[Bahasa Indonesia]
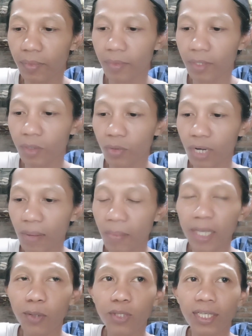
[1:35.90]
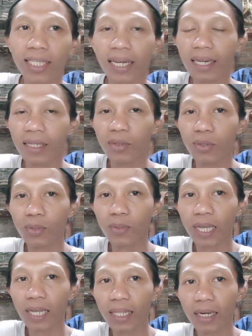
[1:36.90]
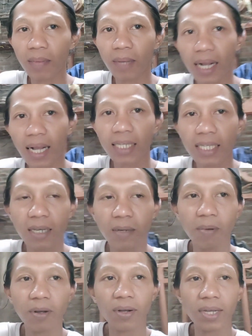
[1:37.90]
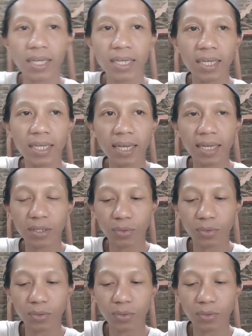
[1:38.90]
sudah mengikuti channel YouTube saya terima kasih pokoknya yang